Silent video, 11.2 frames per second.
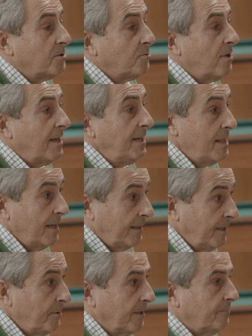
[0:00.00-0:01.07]
es una
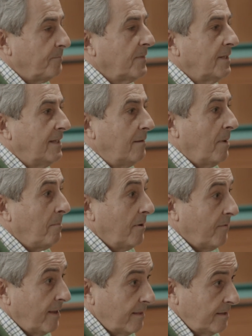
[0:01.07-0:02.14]
iniciativa del Papa
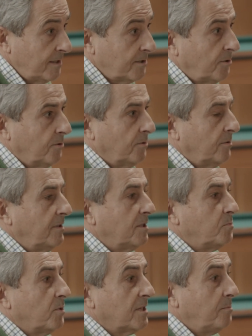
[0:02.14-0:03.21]
Francisco
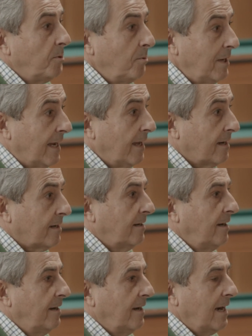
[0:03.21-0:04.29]
después de publicar
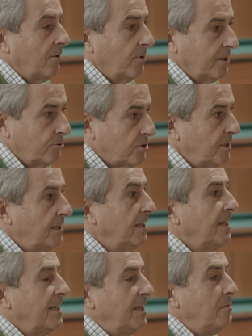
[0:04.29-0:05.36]
la Laudato Si
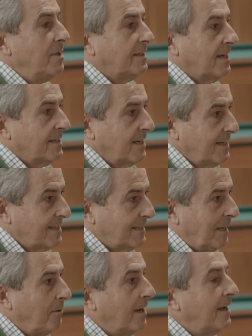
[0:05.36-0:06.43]
y mientras se
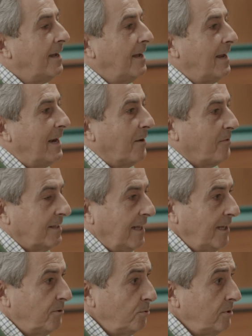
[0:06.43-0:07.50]
gestaba la
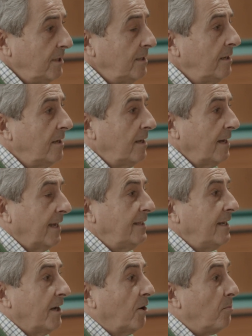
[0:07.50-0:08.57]
Fratelli que
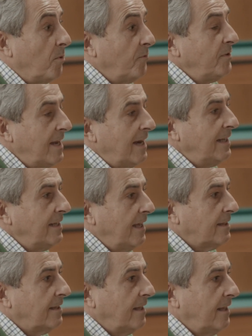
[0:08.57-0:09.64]
tiene como
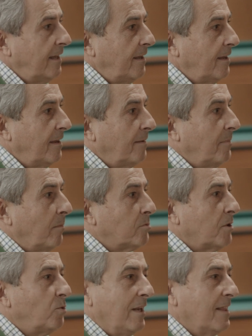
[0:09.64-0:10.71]
finalidad, eh,
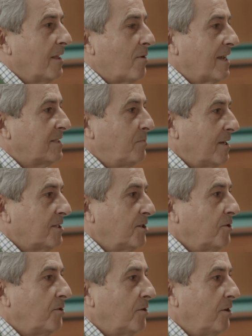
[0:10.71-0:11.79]
vamos a utilizar una
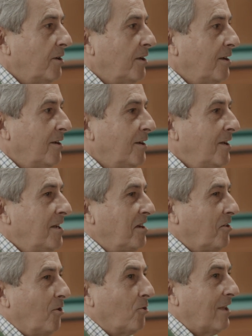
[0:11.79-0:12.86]
expresión eh,
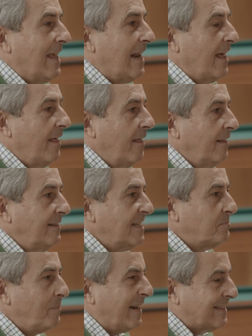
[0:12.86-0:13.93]
coloquial,
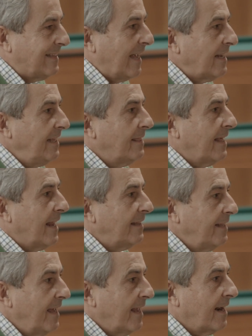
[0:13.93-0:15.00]
despertar y
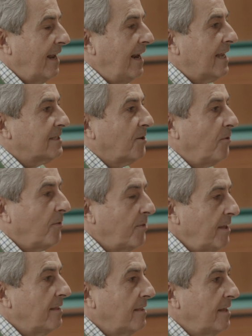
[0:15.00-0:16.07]
zarandear las
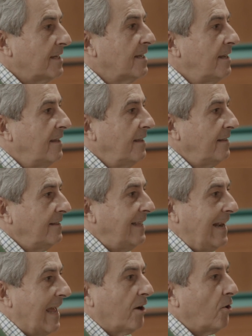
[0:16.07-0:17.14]
conciencias
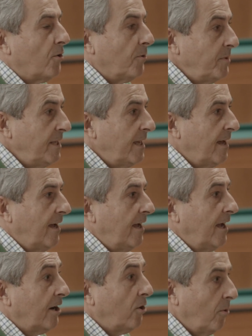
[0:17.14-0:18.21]
de la economía
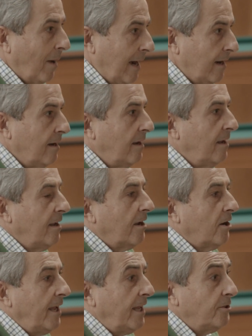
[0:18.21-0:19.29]
global,
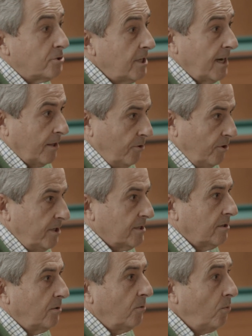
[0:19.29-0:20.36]
en dos
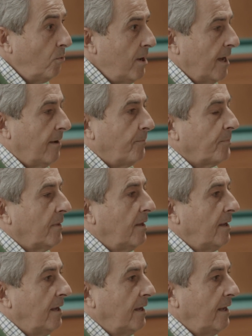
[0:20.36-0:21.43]
direcciones. Una
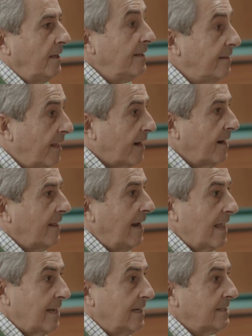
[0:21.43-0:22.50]
eh, interna de
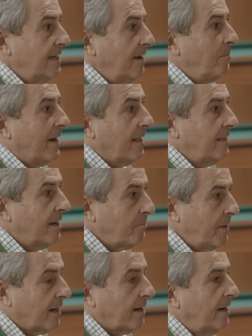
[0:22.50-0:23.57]
la Iglesia, para hacer
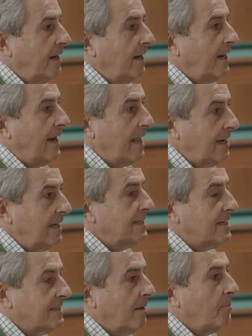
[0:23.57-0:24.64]
ver que la
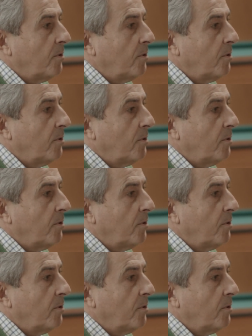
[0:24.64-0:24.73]
Iglesia está